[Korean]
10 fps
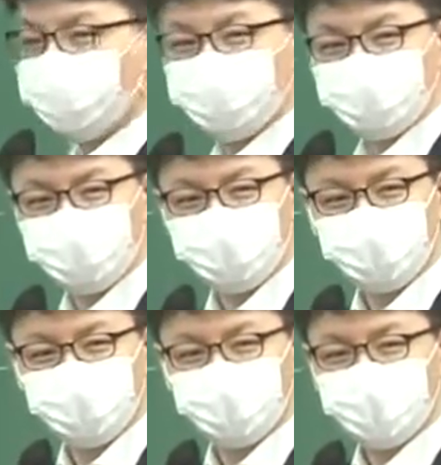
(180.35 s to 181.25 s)
했죠 이제.
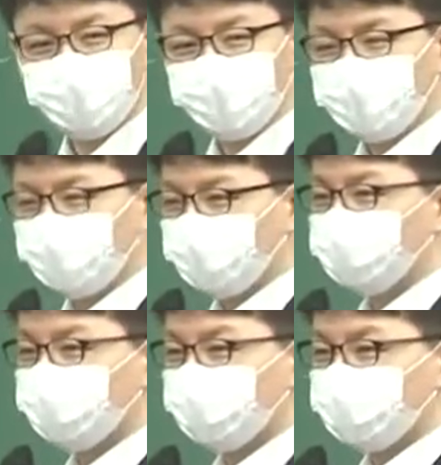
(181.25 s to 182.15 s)

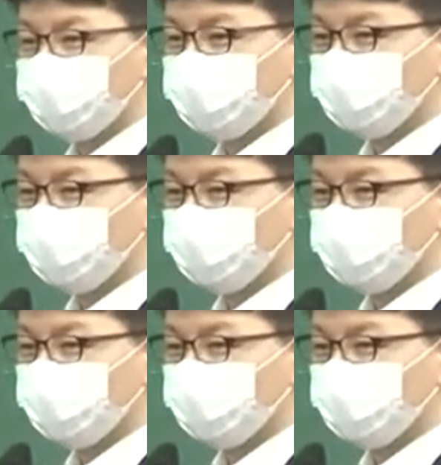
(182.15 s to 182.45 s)
결정을 했죠.